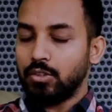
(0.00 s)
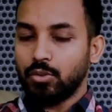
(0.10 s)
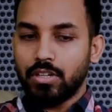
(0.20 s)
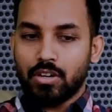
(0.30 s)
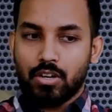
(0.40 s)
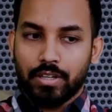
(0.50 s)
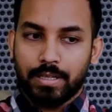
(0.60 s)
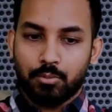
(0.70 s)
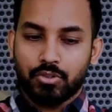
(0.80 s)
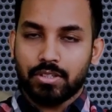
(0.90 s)
তৈরি করা হয়
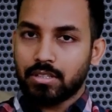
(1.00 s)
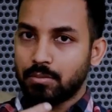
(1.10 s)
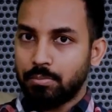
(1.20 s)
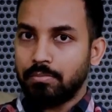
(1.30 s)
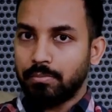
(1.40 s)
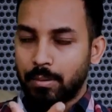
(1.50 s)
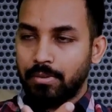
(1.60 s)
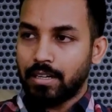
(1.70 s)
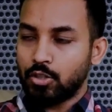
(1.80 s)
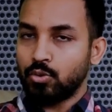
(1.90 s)
একটা প্রসেস
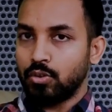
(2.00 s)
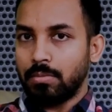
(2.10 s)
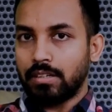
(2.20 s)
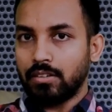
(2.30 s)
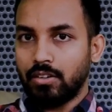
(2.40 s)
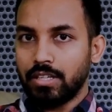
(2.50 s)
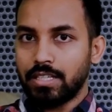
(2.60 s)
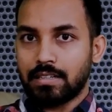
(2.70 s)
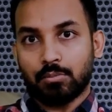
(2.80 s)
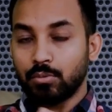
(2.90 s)
ভাবে একটা শুকর বানানো হয়
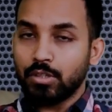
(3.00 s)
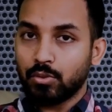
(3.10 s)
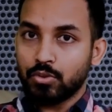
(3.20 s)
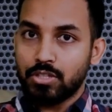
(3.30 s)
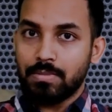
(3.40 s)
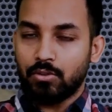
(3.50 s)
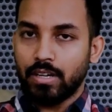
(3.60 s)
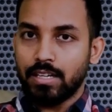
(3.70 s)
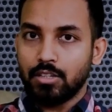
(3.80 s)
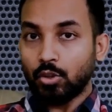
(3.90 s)
যেটার মধ্যে কোনো জীবাণু
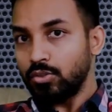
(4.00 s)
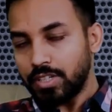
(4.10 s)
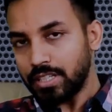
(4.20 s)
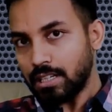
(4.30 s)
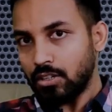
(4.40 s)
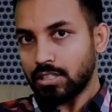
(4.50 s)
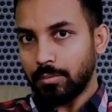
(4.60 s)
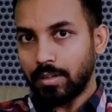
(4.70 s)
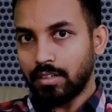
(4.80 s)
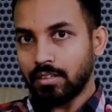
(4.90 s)
নাই তখন কি সেটা খাওয়া
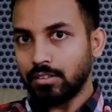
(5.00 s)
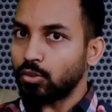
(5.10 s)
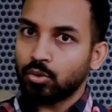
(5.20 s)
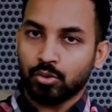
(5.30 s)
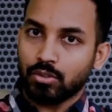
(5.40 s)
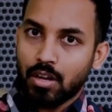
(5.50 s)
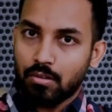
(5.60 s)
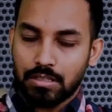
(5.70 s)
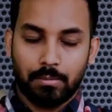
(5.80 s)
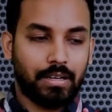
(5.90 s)
যাবে তখনও তো
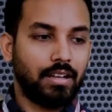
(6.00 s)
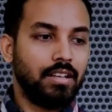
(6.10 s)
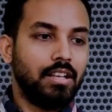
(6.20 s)
খাওয়া যাবে না